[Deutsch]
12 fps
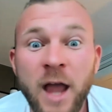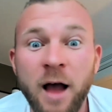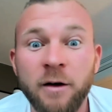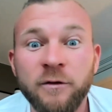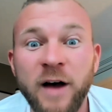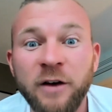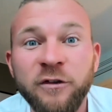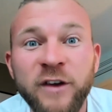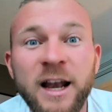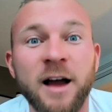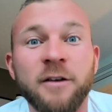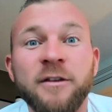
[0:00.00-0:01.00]
Ja, war ein
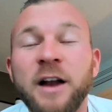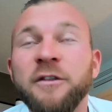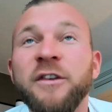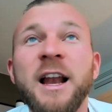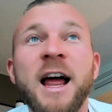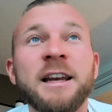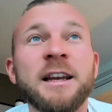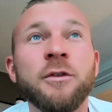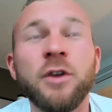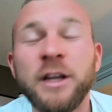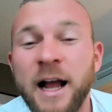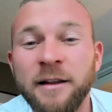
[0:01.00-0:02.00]
Fehler, war ein Fehler. Hätte ich
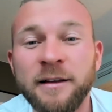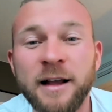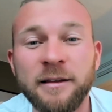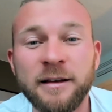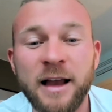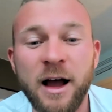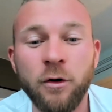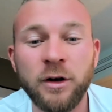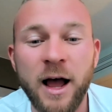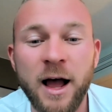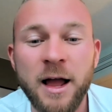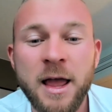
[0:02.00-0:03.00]
natürlich ganz, ganz klar auch
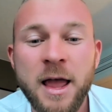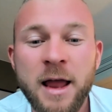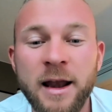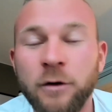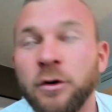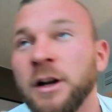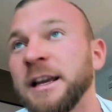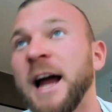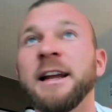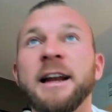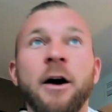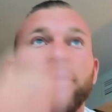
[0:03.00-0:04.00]
da. Natürlich
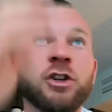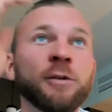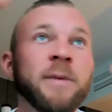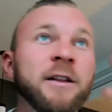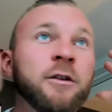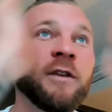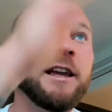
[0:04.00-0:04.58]
einige Launchpads, so